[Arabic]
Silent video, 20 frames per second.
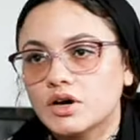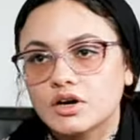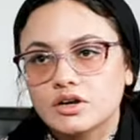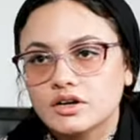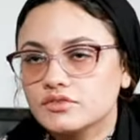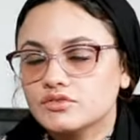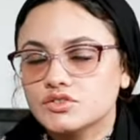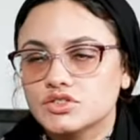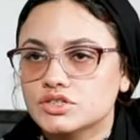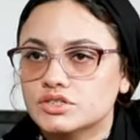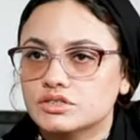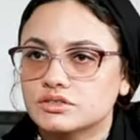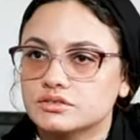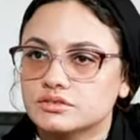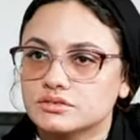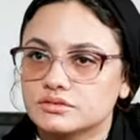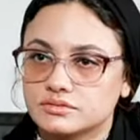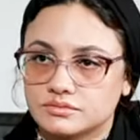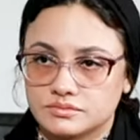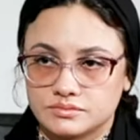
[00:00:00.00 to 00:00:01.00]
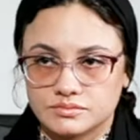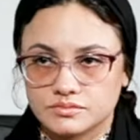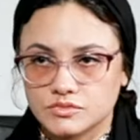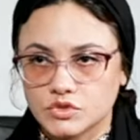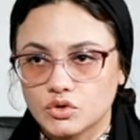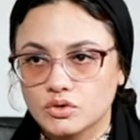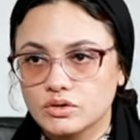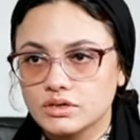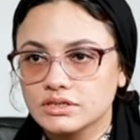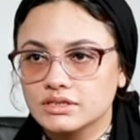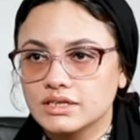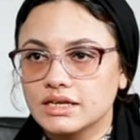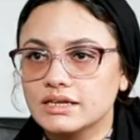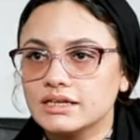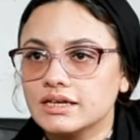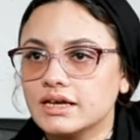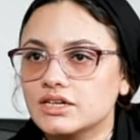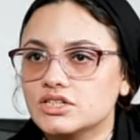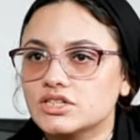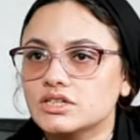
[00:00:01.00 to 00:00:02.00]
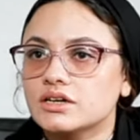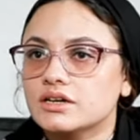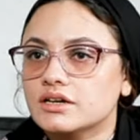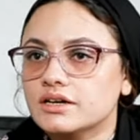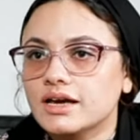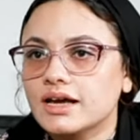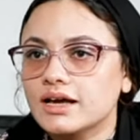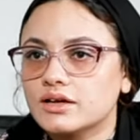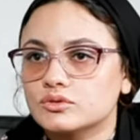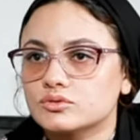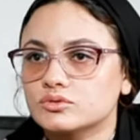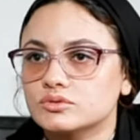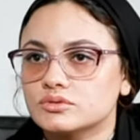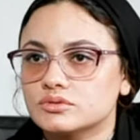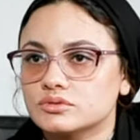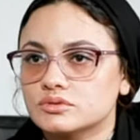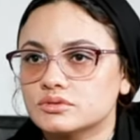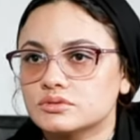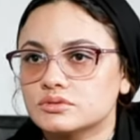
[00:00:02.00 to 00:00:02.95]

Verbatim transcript: ما اعرفش كل ده ليه عشان ارجع له